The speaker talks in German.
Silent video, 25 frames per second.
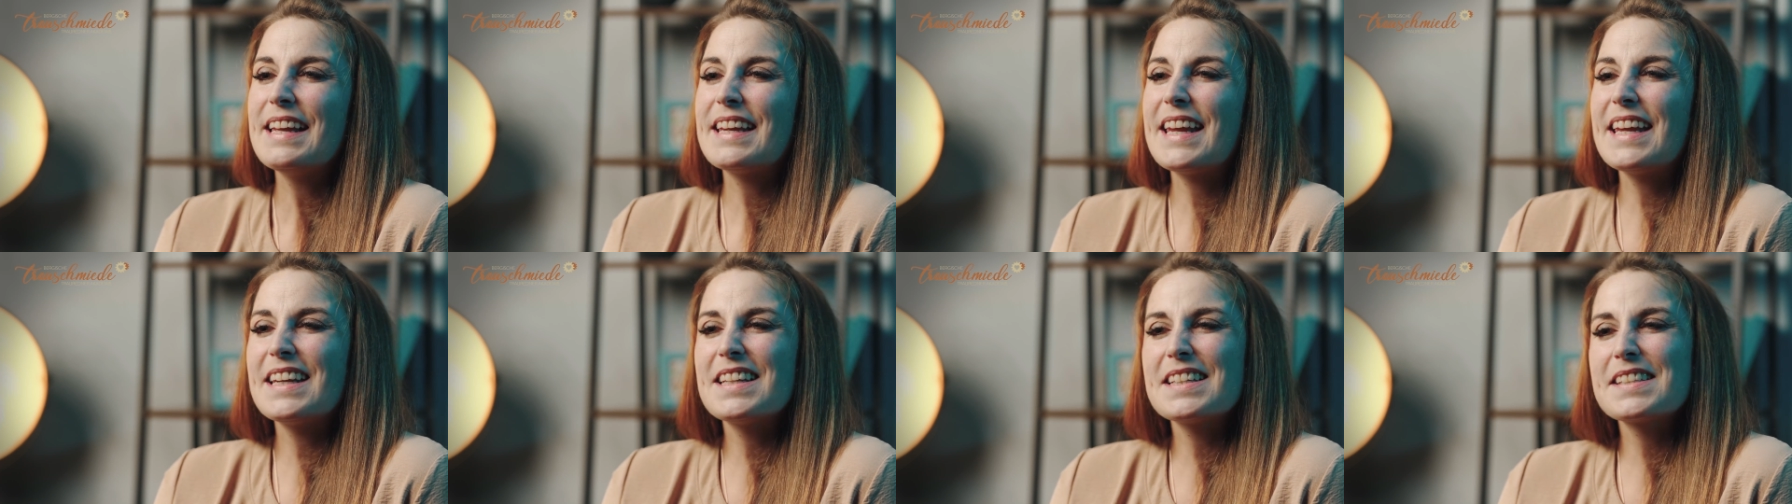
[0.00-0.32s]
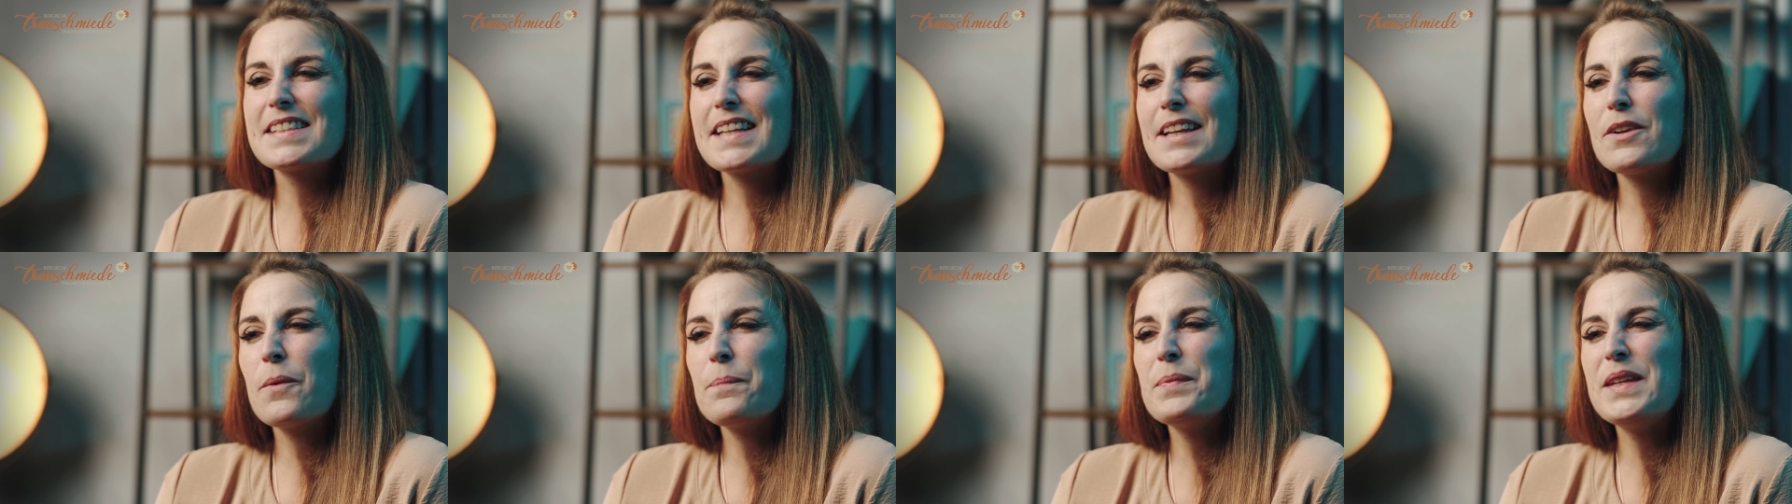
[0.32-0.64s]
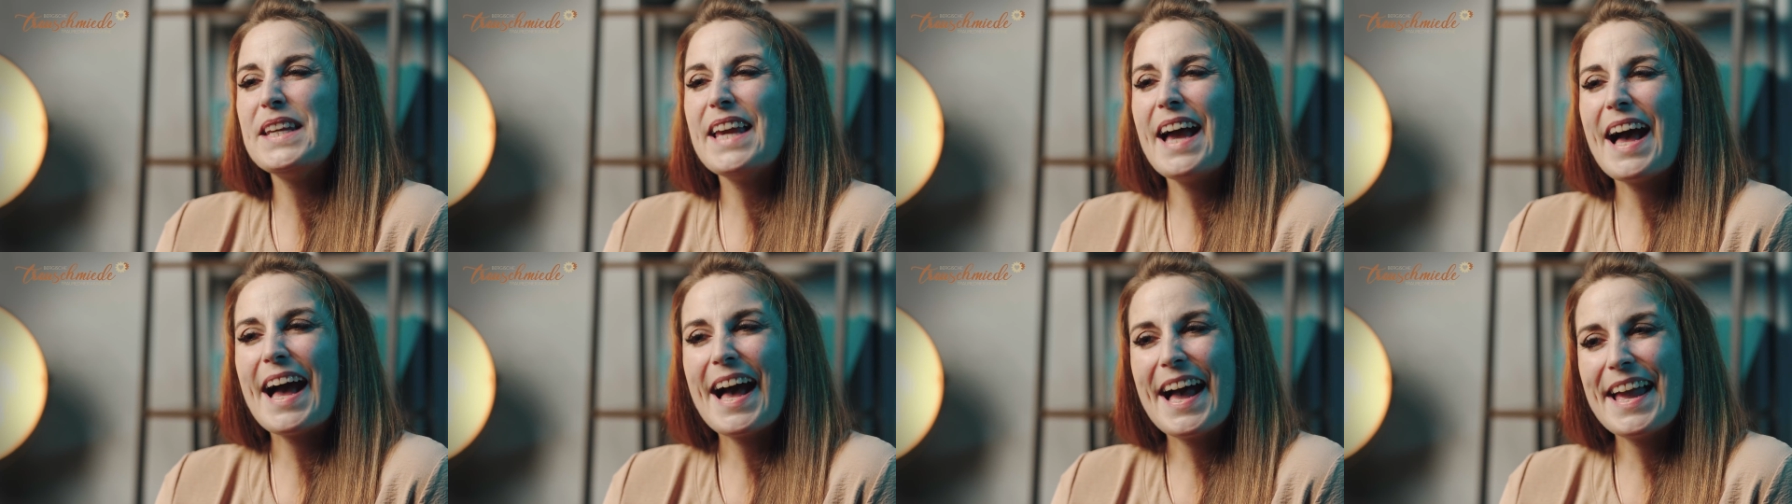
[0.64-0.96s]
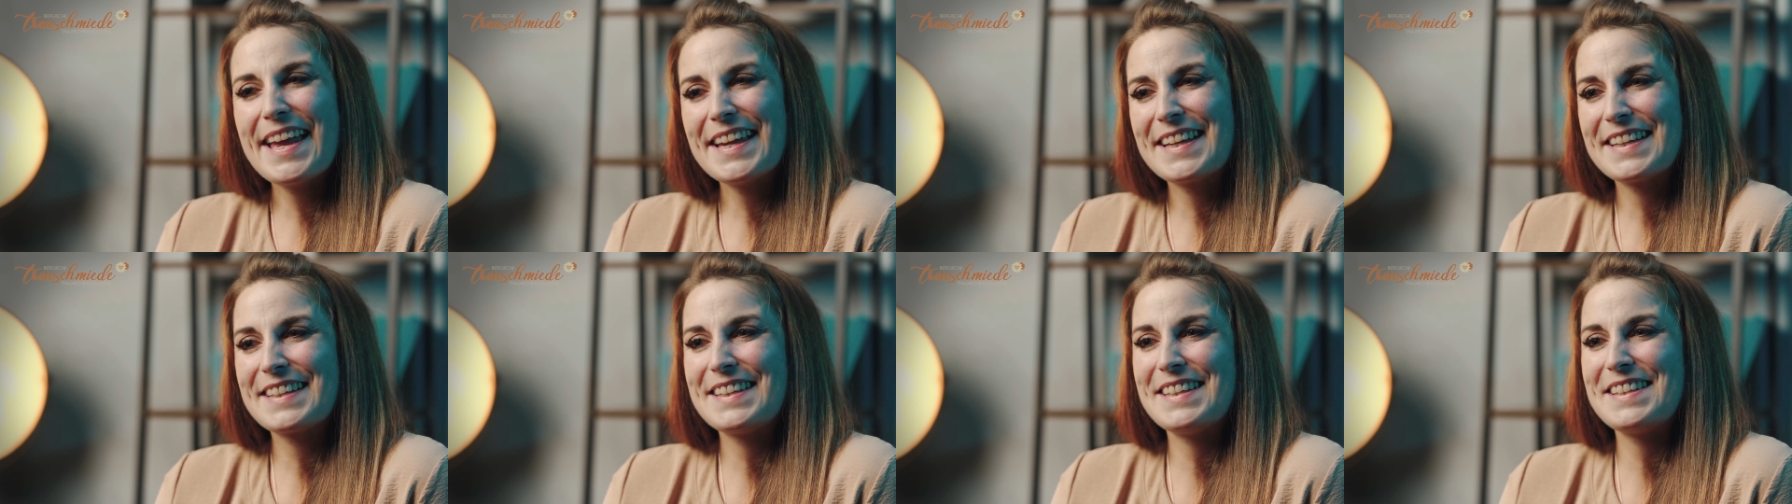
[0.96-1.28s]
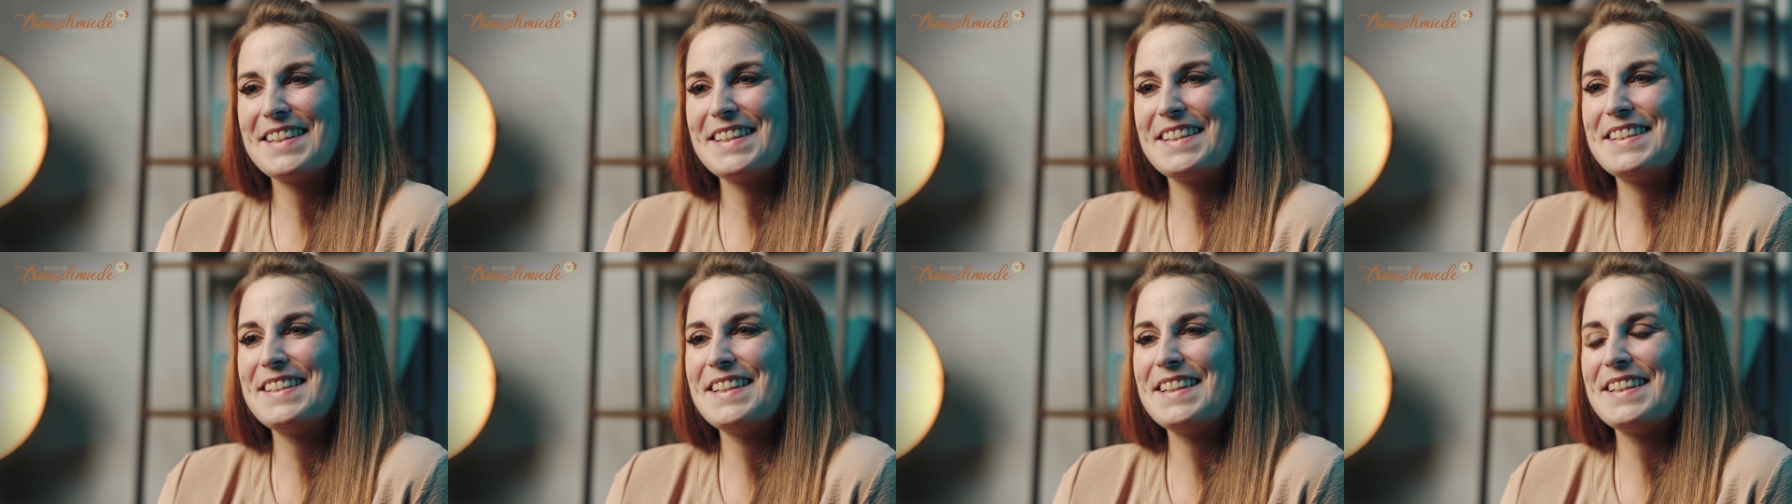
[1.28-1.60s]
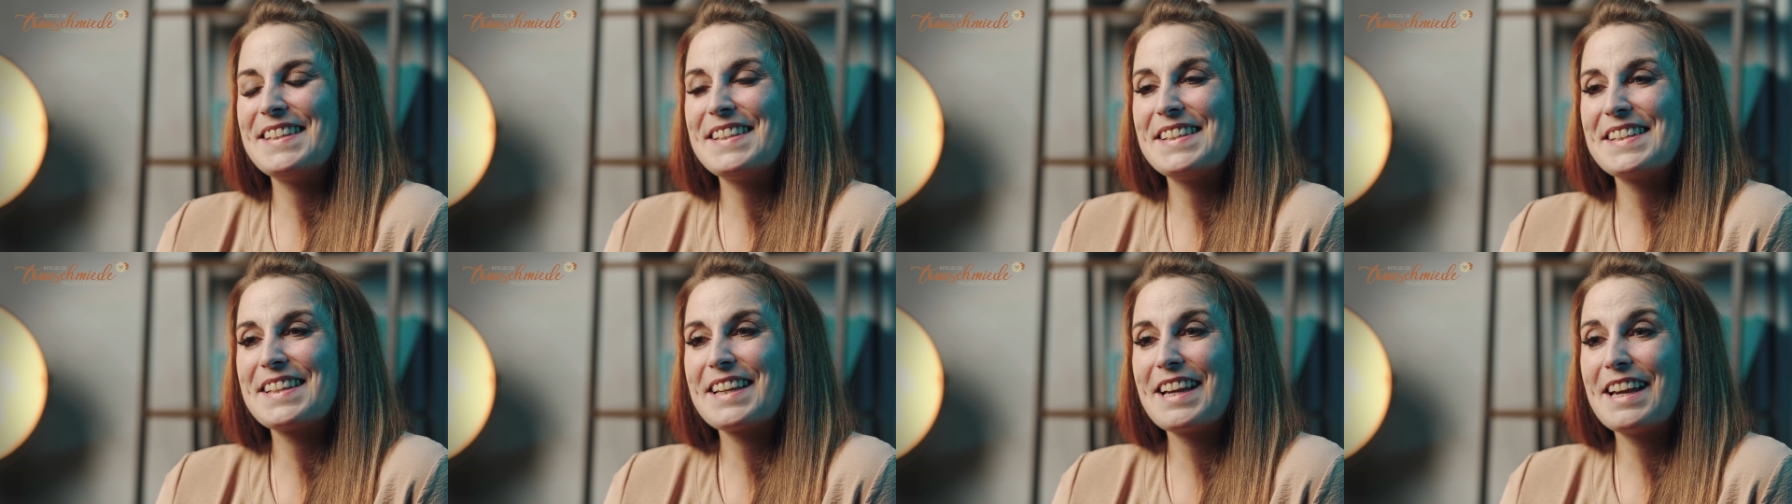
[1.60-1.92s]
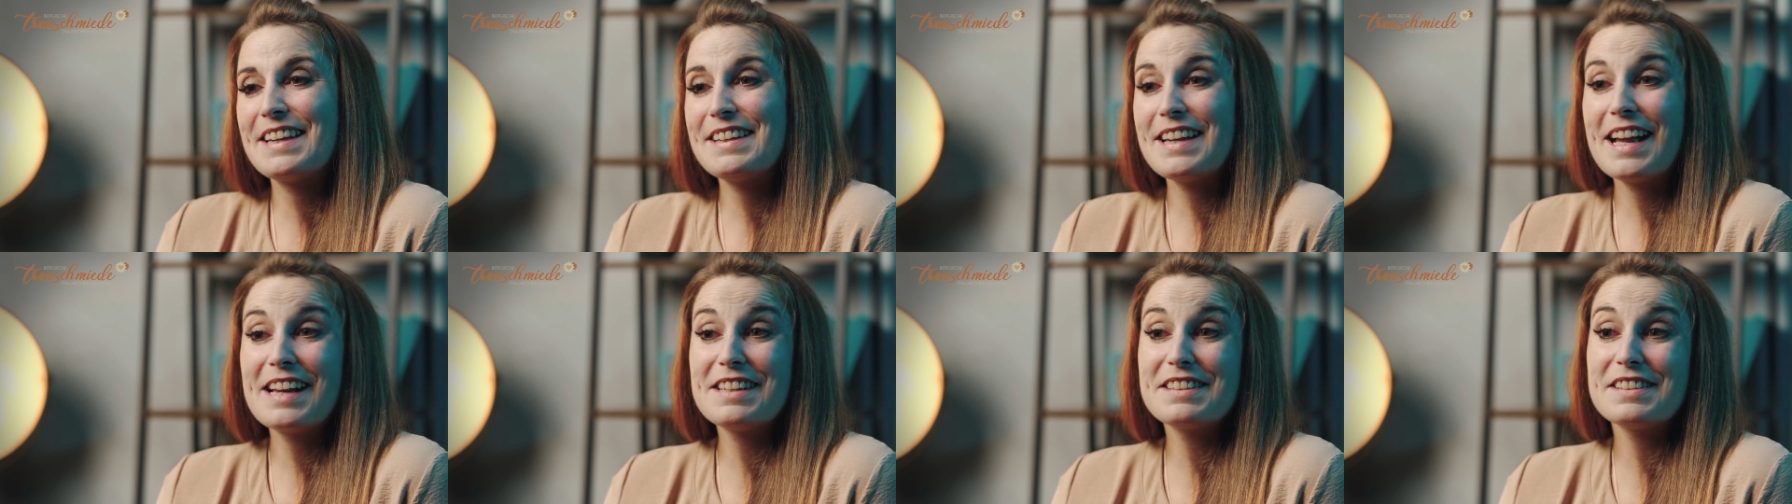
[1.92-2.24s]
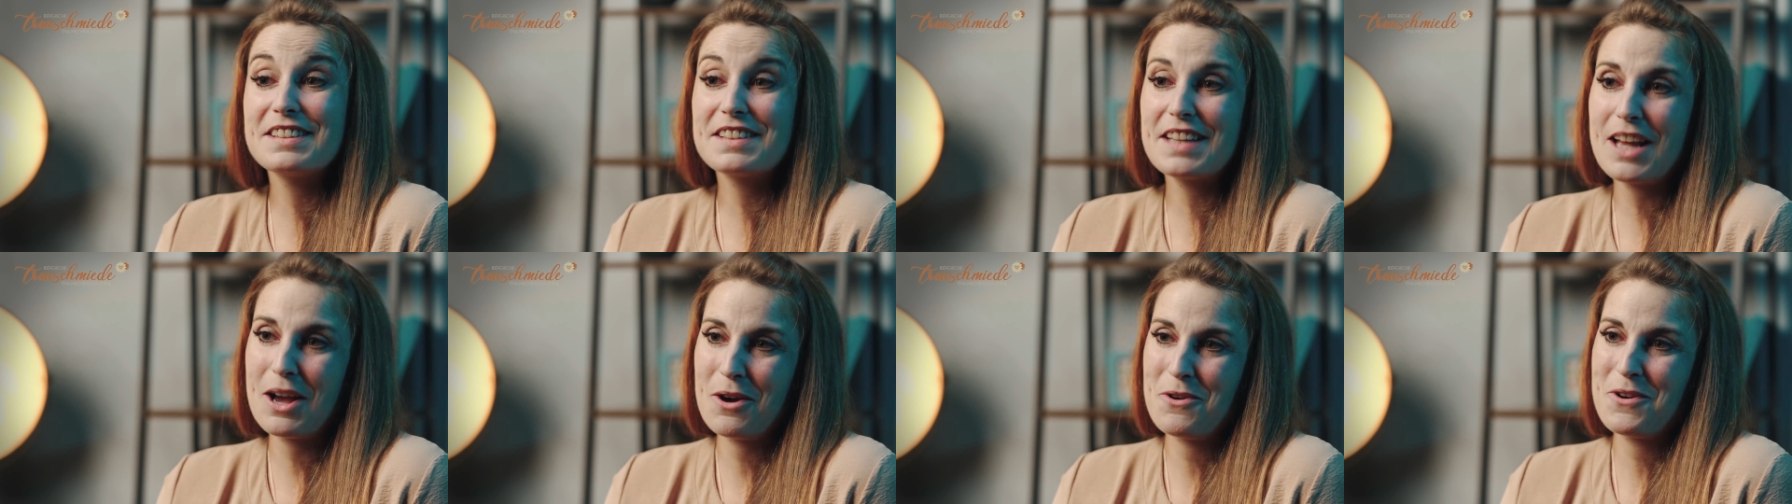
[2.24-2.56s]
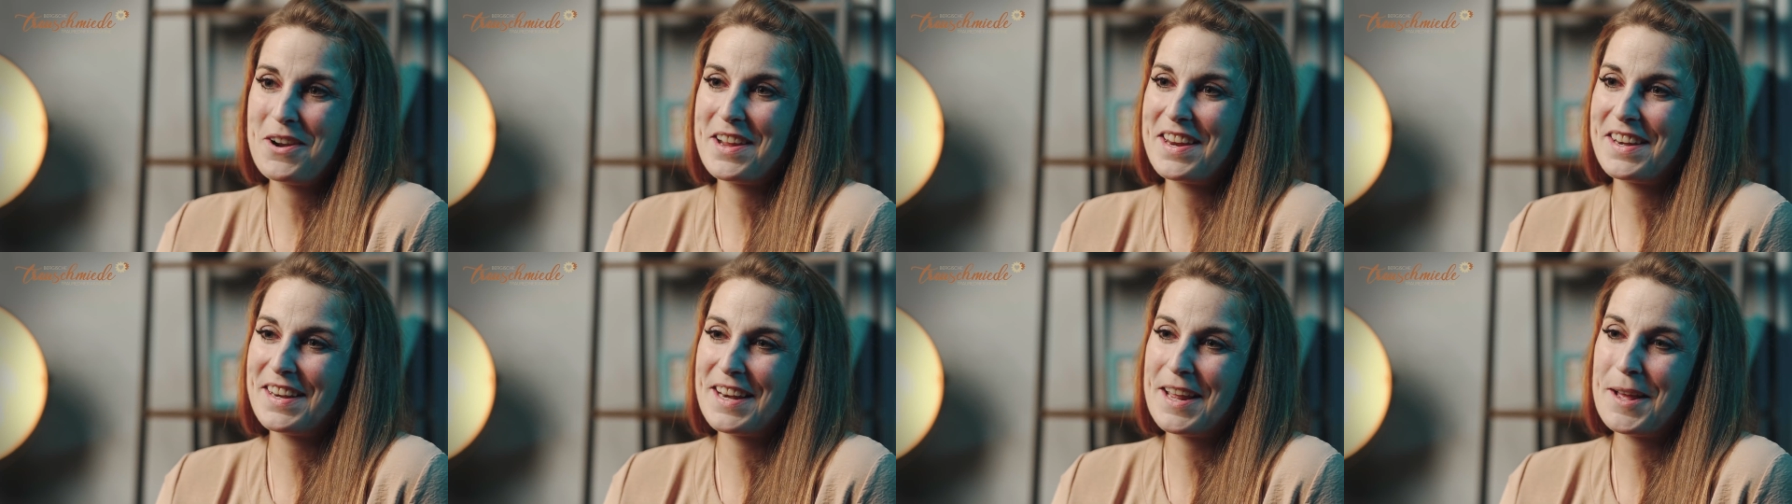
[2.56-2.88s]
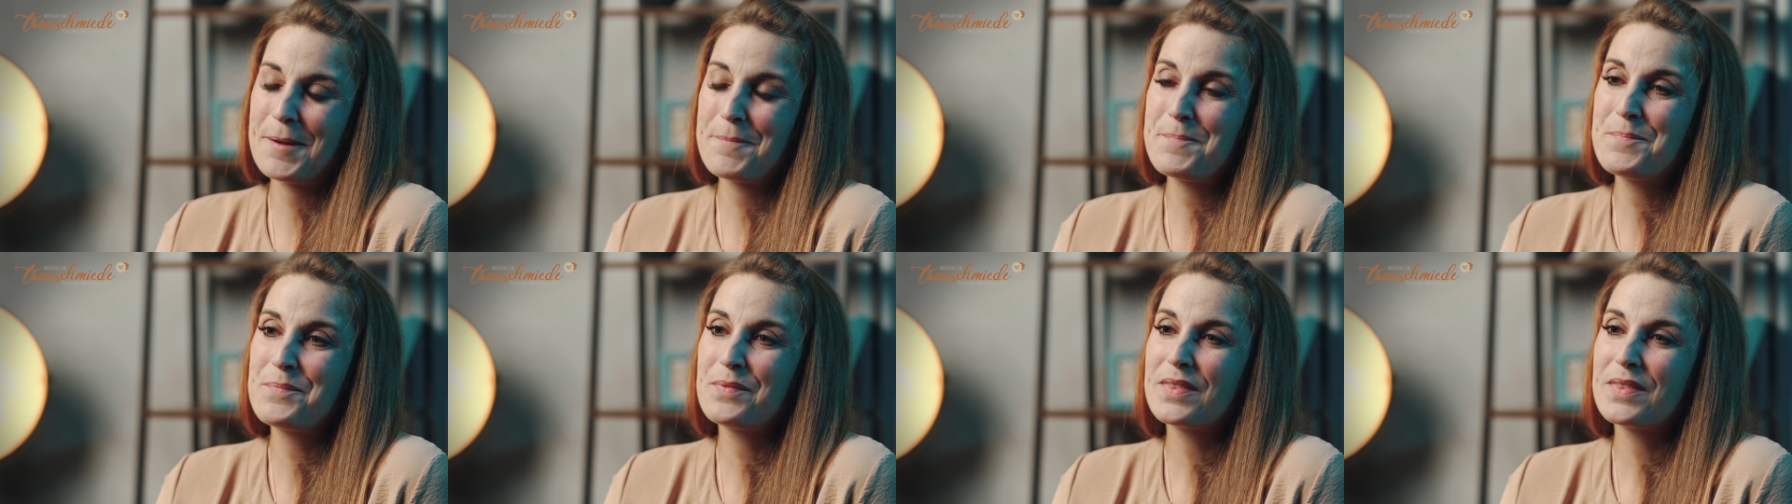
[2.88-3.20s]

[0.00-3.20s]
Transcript: geht es dann um die eigentliche Tätigkeit als Trauredner.